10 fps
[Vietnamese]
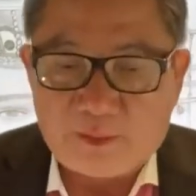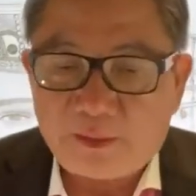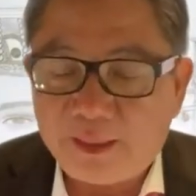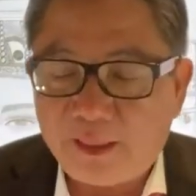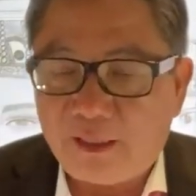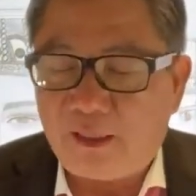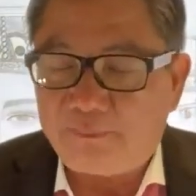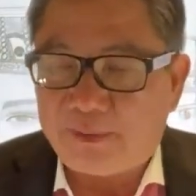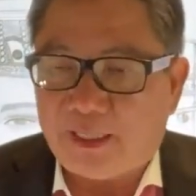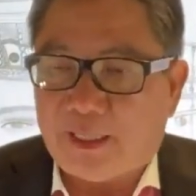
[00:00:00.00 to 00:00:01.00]
tới ngày
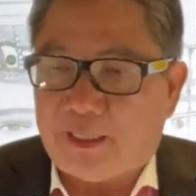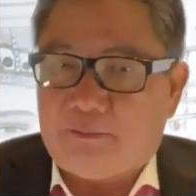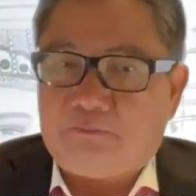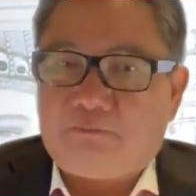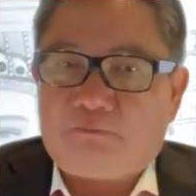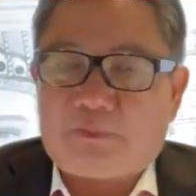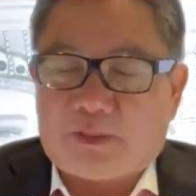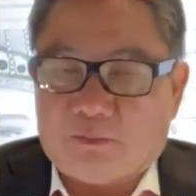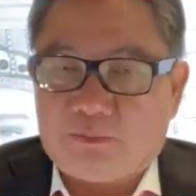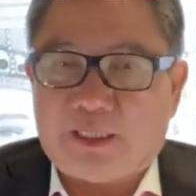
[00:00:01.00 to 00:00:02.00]
hôm nay
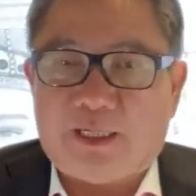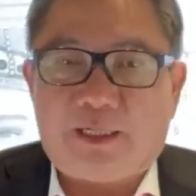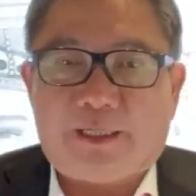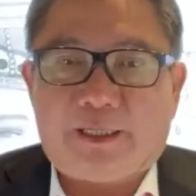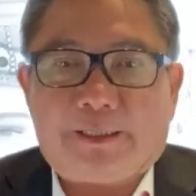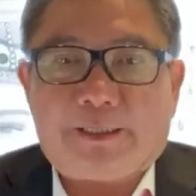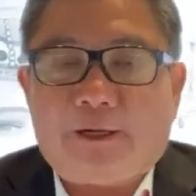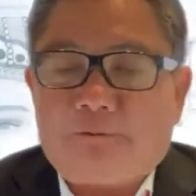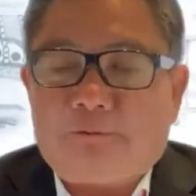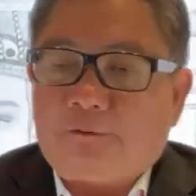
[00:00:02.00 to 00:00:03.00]
cũng trở lại
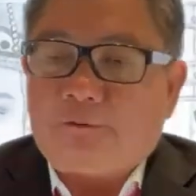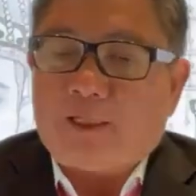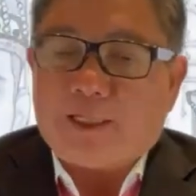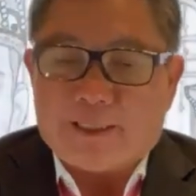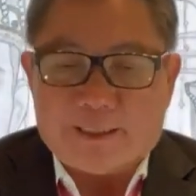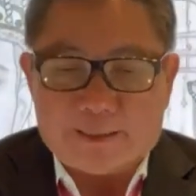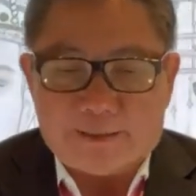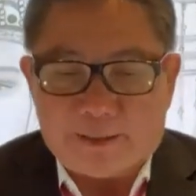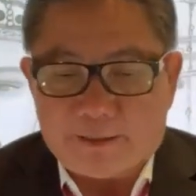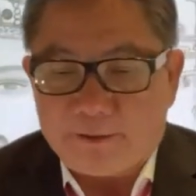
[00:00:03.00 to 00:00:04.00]
câu của ngài Trần
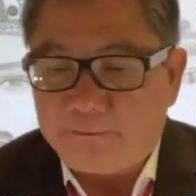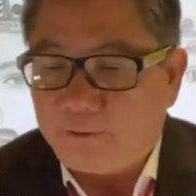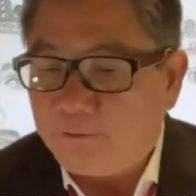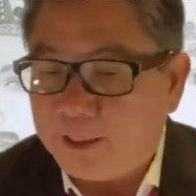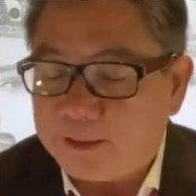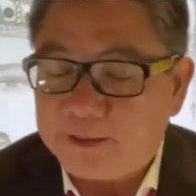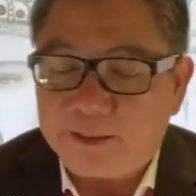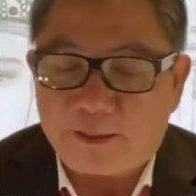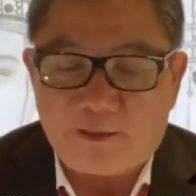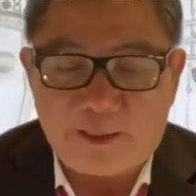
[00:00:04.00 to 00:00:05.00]
Trình sư phụ ngày
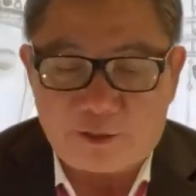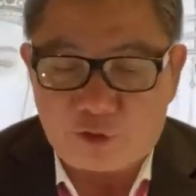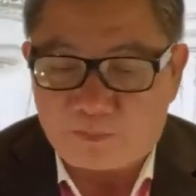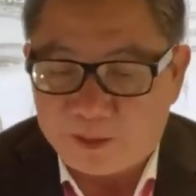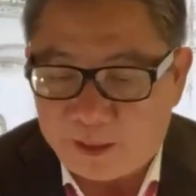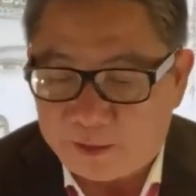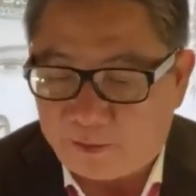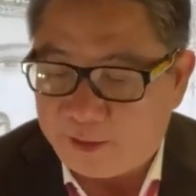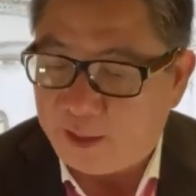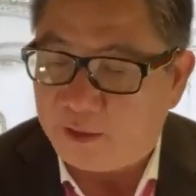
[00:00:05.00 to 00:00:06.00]
xưa nói là chụp kia
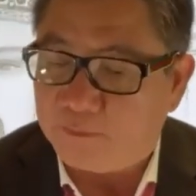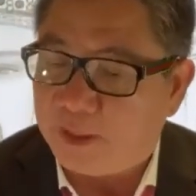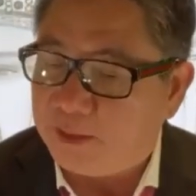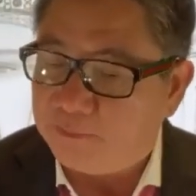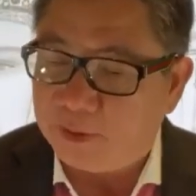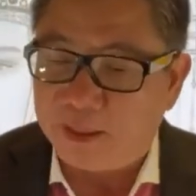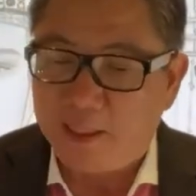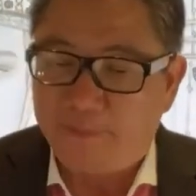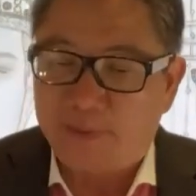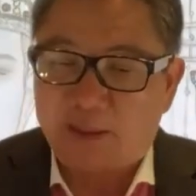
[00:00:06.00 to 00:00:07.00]
chọi với đồng minh mình
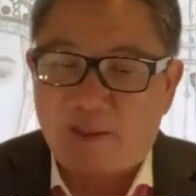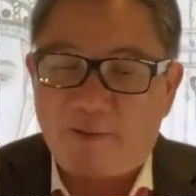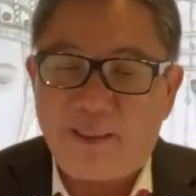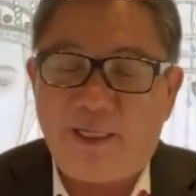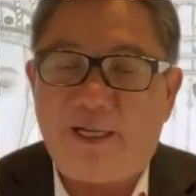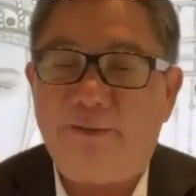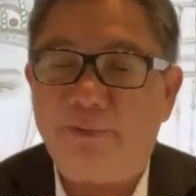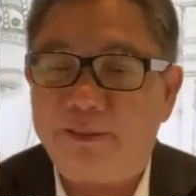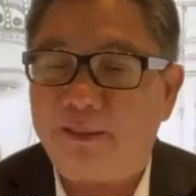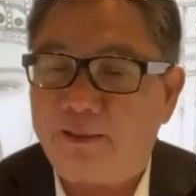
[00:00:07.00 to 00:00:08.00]
giờ mình nói để
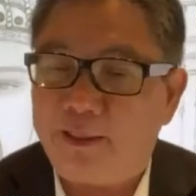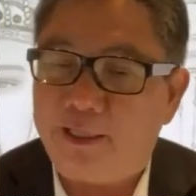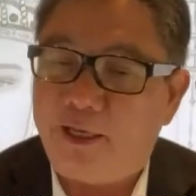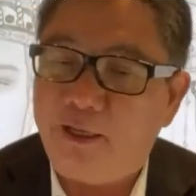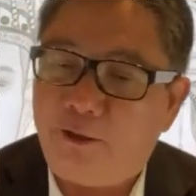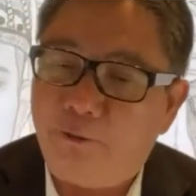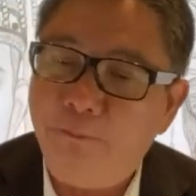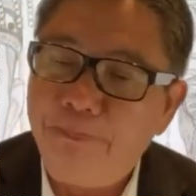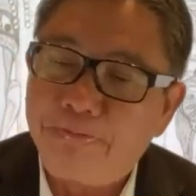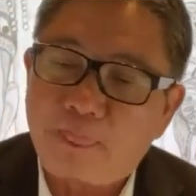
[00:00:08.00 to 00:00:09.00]
mà cho nó dễ hiểu
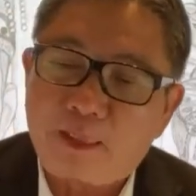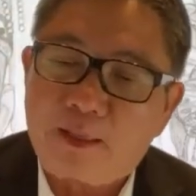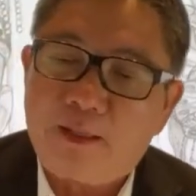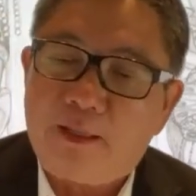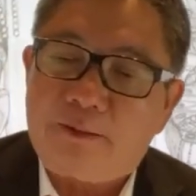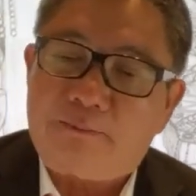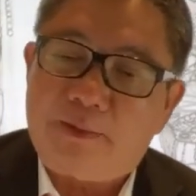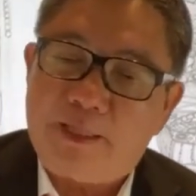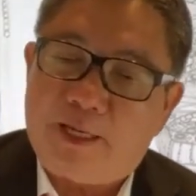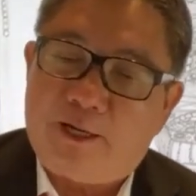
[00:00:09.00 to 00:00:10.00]

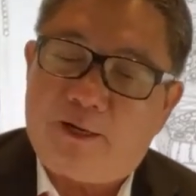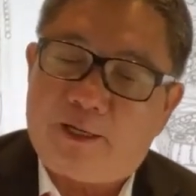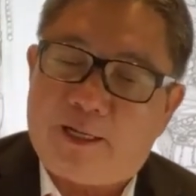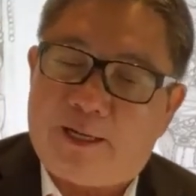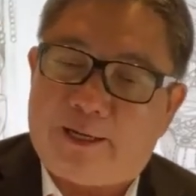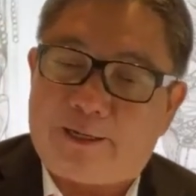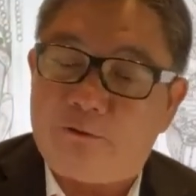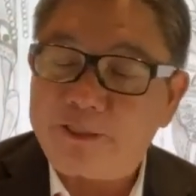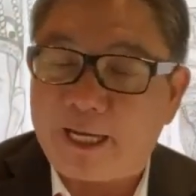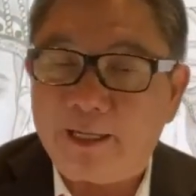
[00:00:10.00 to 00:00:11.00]
bây giờ là
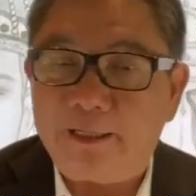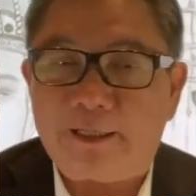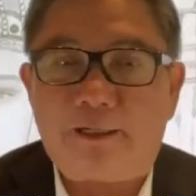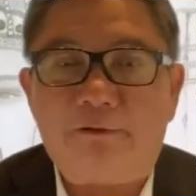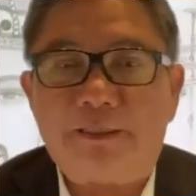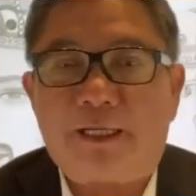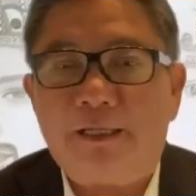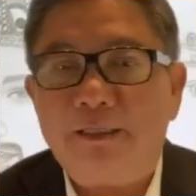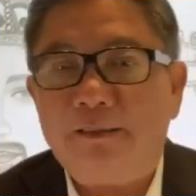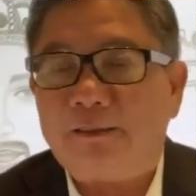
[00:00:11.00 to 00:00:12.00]
đậu trắng ra đậu trắng
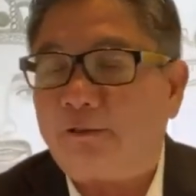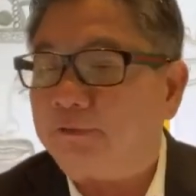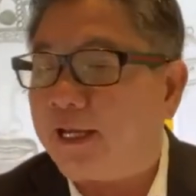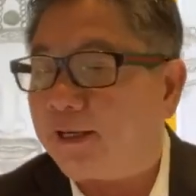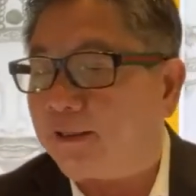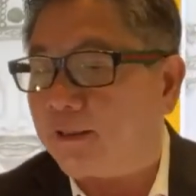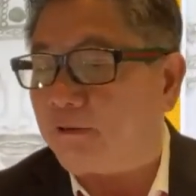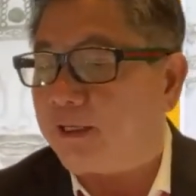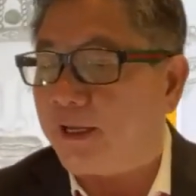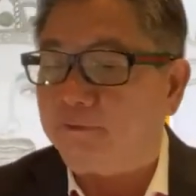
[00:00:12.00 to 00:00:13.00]
đậu đen ra
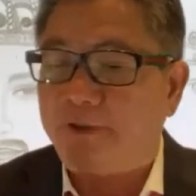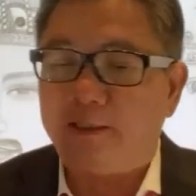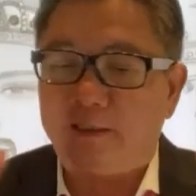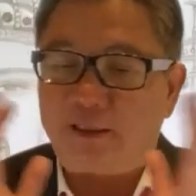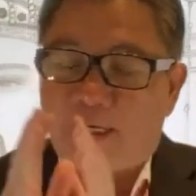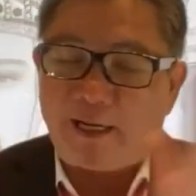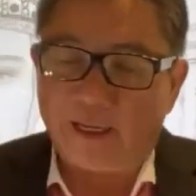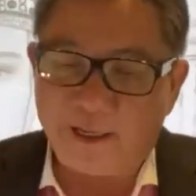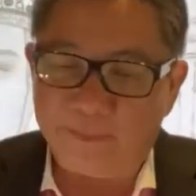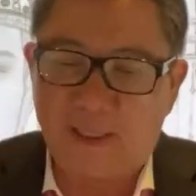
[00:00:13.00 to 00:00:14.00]
đậu đen phải lựa ra
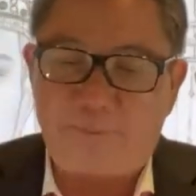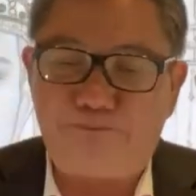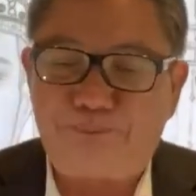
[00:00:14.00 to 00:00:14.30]
hai bên